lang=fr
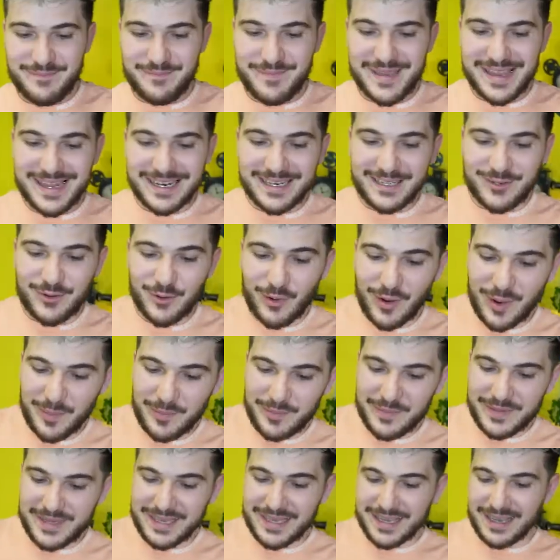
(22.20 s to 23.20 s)
Mais il
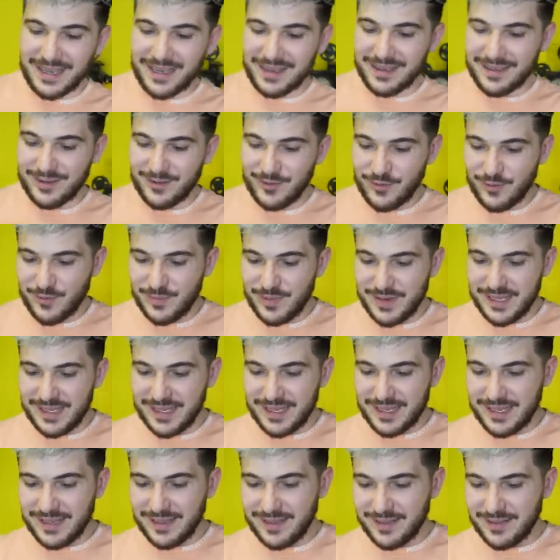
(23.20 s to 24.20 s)
croit bien
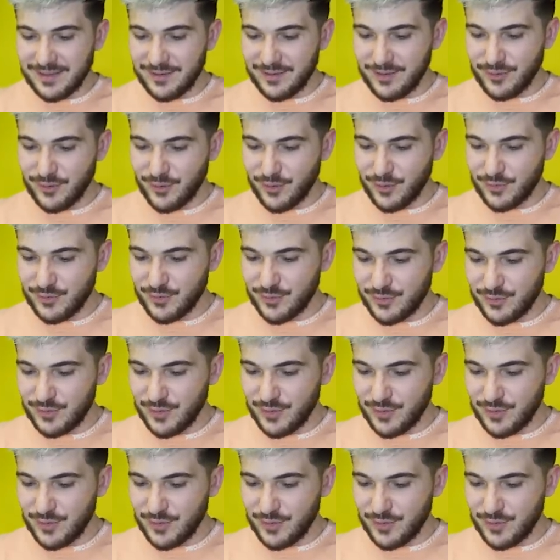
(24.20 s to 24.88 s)
oublier, on ne